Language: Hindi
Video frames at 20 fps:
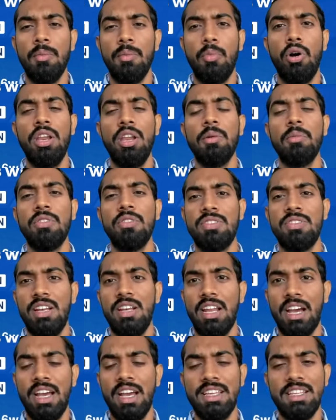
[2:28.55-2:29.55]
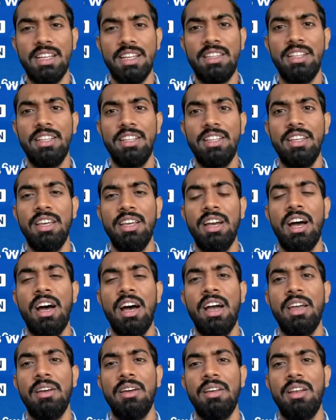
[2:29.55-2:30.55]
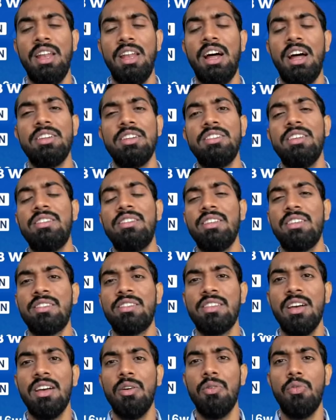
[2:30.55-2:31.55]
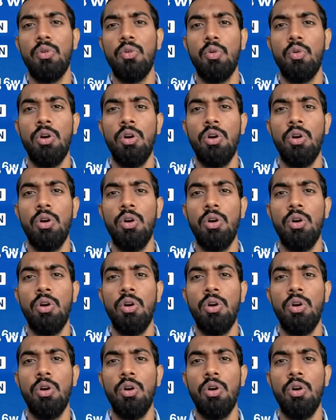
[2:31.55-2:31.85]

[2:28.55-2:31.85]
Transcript: बॉलिंग मशीन लगाई जाती थी हाई लार्जेस्ट सिक्स का वो